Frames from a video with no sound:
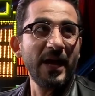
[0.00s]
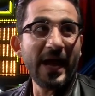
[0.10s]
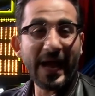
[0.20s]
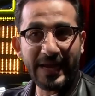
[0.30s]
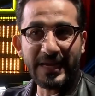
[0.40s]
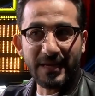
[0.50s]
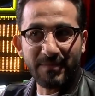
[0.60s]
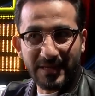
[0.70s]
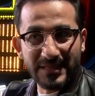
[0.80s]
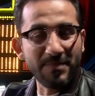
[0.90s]
حقيقي
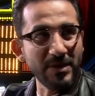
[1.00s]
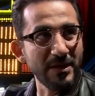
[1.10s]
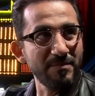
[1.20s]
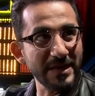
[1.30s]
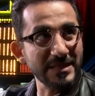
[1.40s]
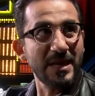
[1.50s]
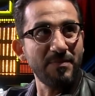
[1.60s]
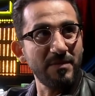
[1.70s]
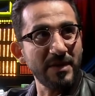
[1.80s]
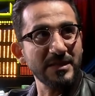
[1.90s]
مكسبي
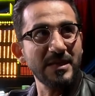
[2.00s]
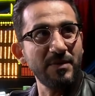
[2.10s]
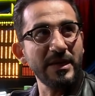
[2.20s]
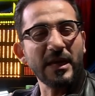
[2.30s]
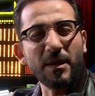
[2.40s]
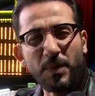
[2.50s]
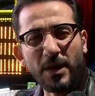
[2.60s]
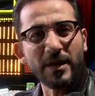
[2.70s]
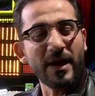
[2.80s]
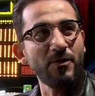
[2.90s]
مكسبي مكسبي
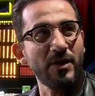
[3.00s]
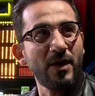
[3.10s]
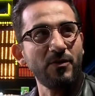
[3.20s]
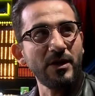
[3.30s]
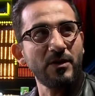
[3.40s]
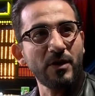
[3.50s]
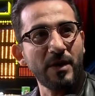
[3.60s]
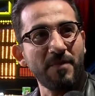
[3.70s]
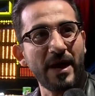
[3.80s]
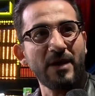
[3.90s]
الكبير قوي قوي انه انا
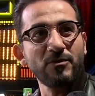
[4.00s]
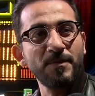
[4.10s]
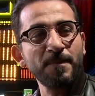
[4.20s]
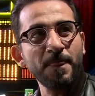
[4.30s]
لما اقعد